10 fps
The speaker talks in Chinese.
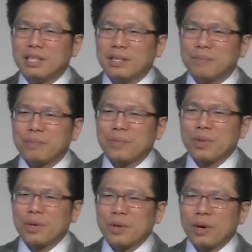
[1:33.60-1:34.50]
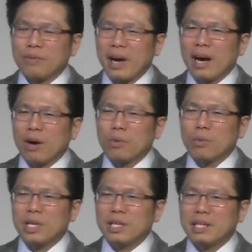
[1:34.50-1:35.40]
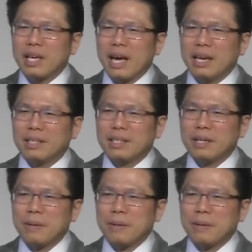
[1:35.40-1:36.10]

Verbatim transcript: 我们会去看不同的准则，